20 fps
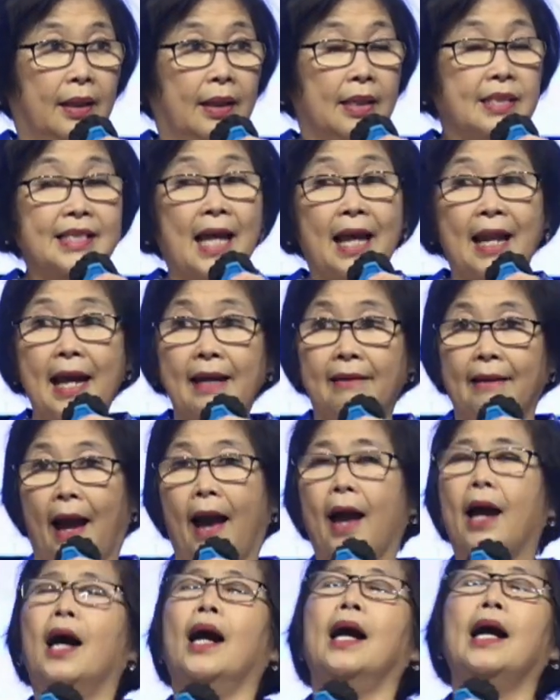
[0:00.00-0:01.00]
Salah
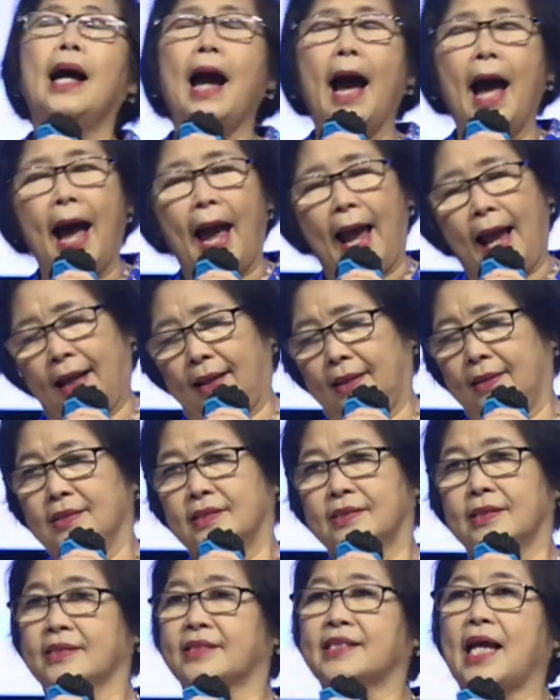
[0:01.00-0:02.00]
nggak? Nggak.
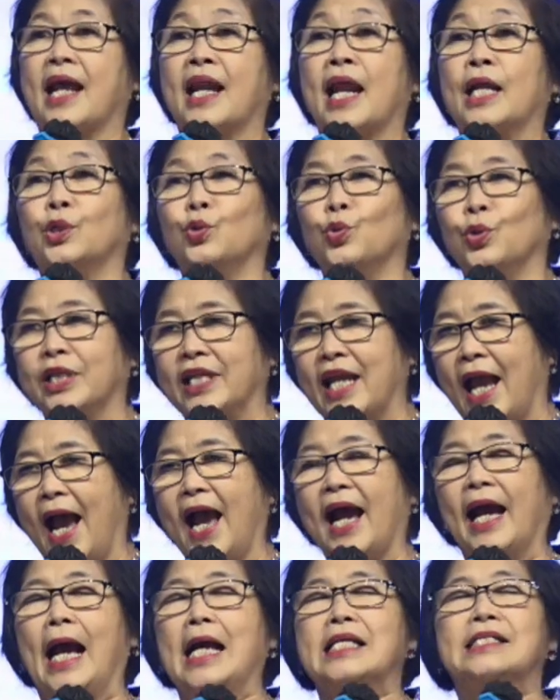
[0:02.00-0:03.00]
Secara
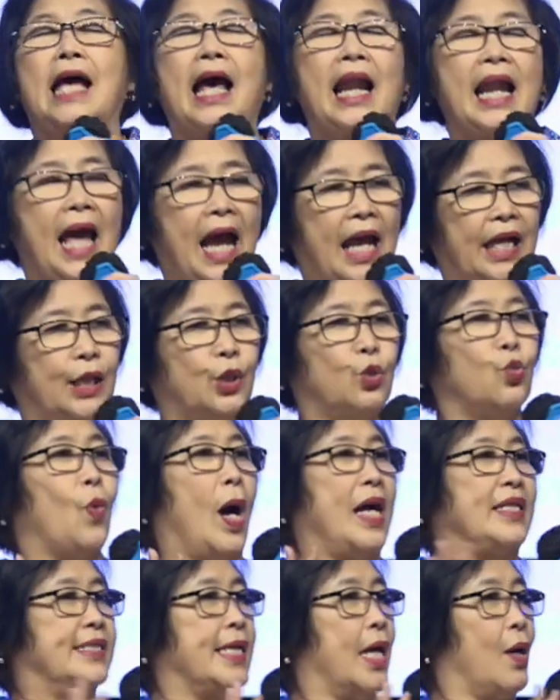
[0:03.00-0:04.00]
dunia nggak salah. Itu
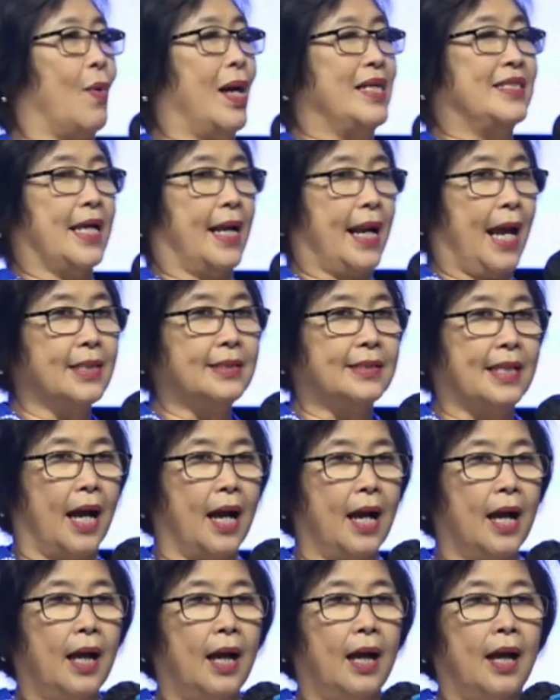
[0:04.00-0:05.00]
wajar-wajar aja.
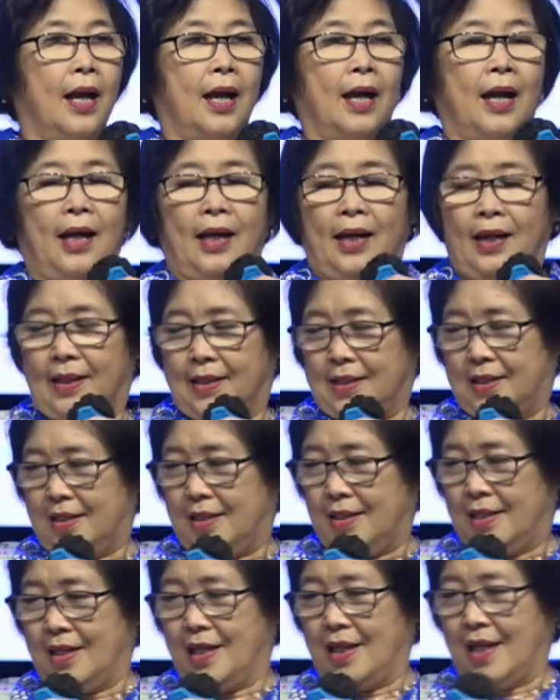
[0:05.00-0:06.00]

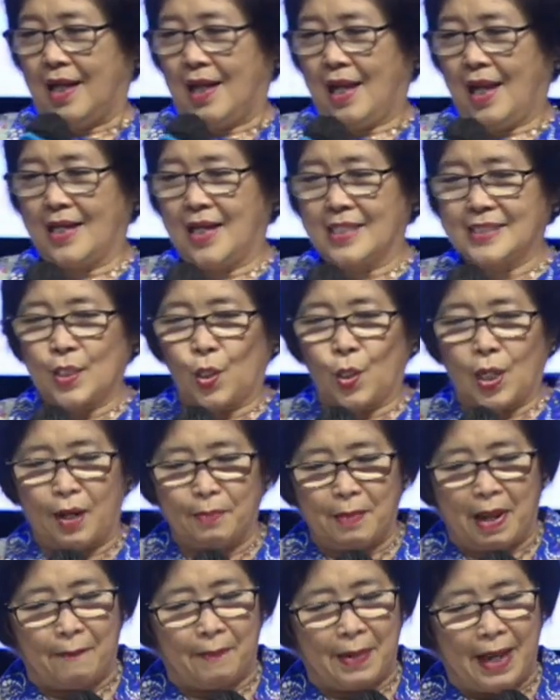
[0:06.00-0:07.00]
Ada seorang
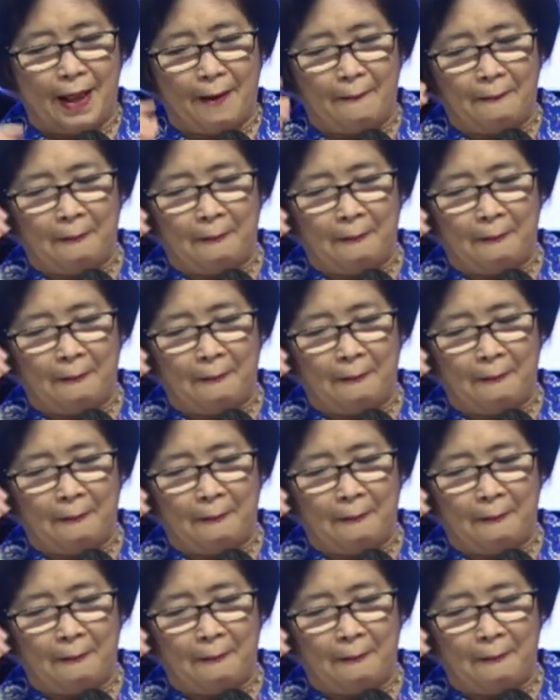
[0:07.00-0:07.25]
bapak.